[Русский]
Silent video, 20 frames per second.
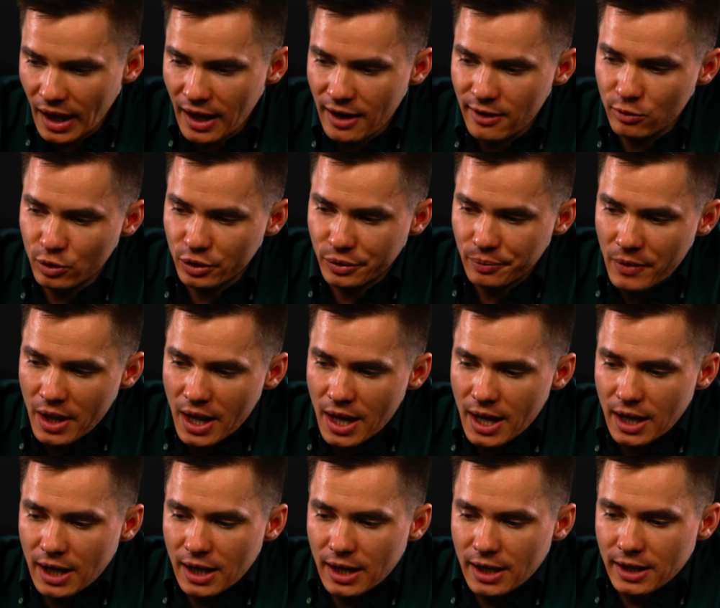Вот.
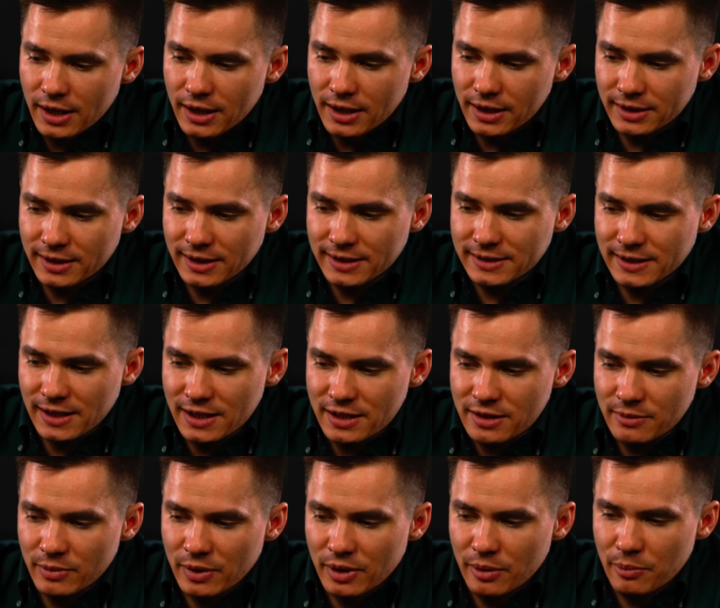Это, так
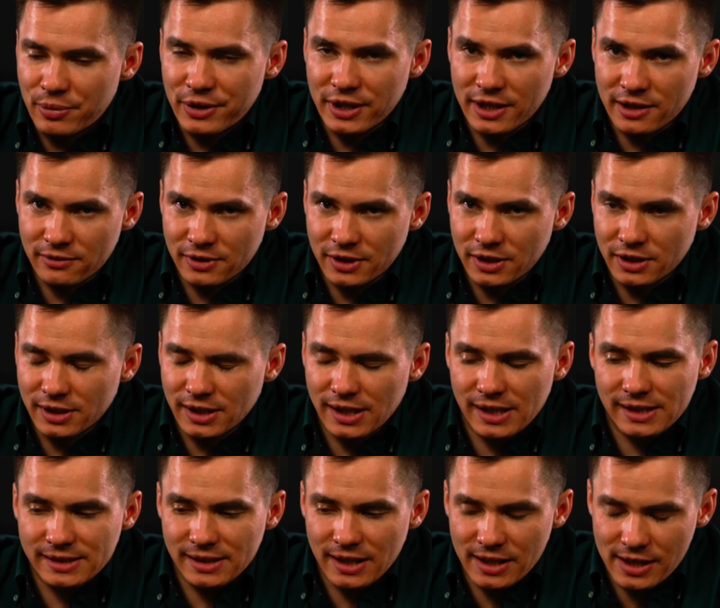скажем, первый
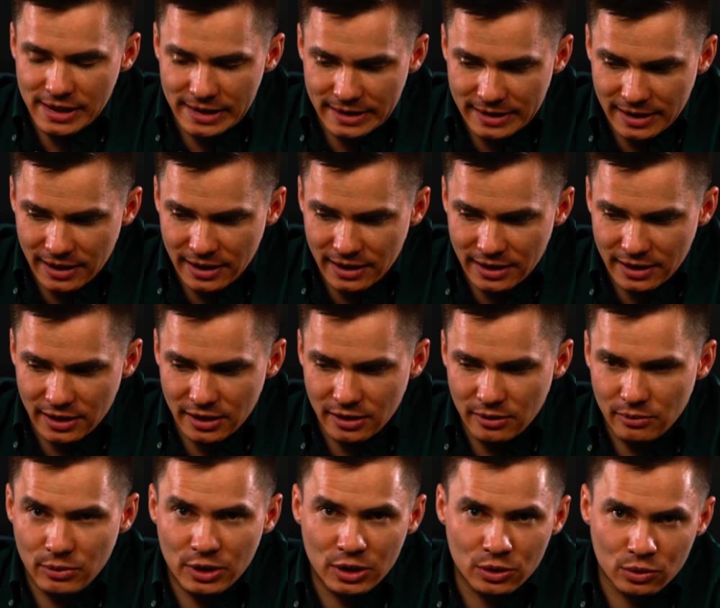значительный
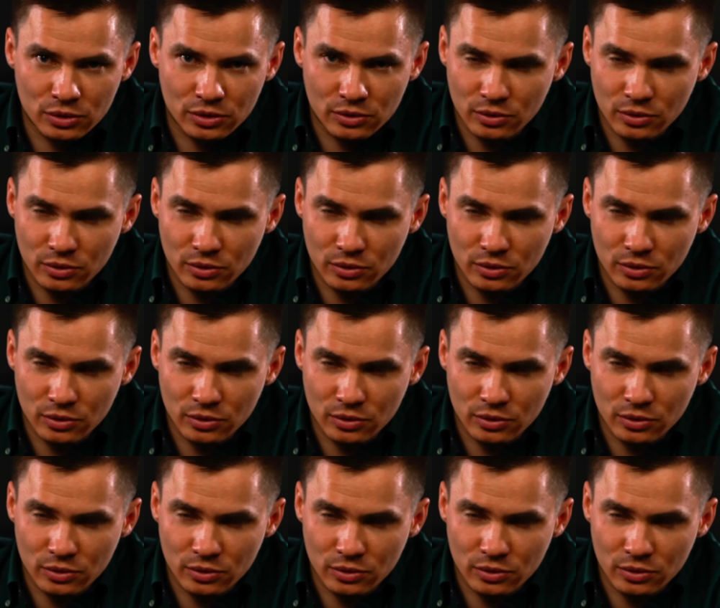минус.